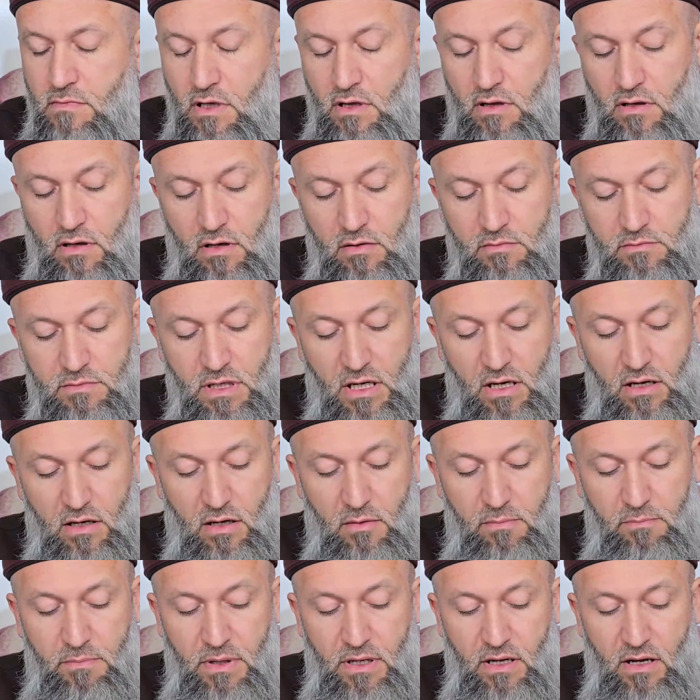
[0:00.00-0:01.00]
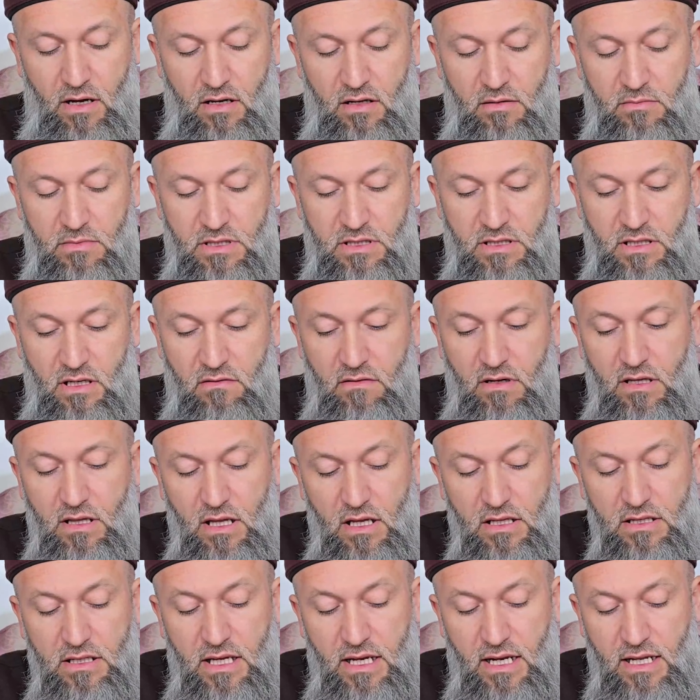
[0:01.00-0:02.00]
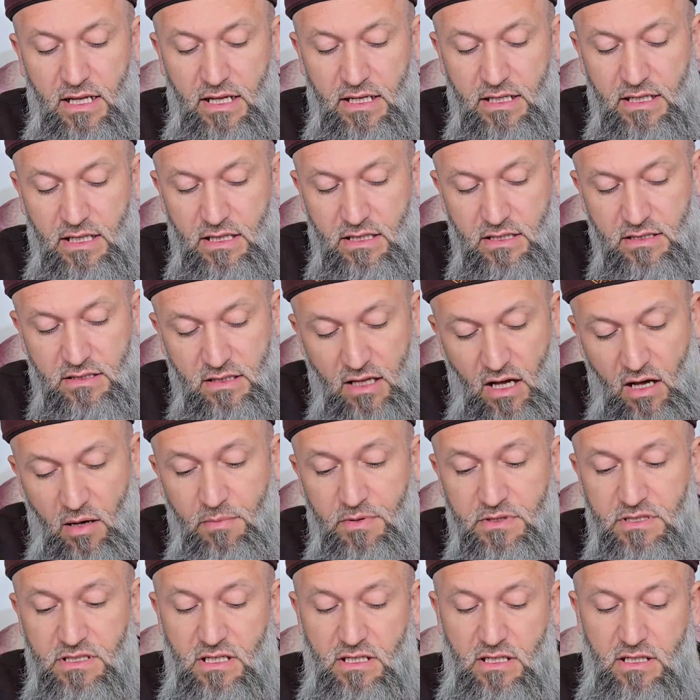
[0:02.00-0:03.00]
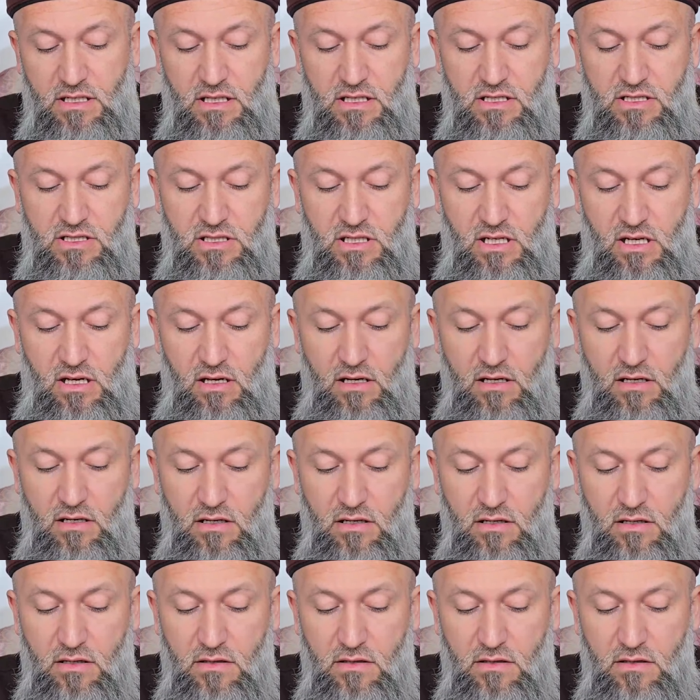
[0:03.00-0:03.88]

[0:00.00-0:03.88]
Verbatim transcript: Allah'ım ya Rabbel Alemin ya. Vallahi nerelere geldik ne yapacağız arkadaş ya.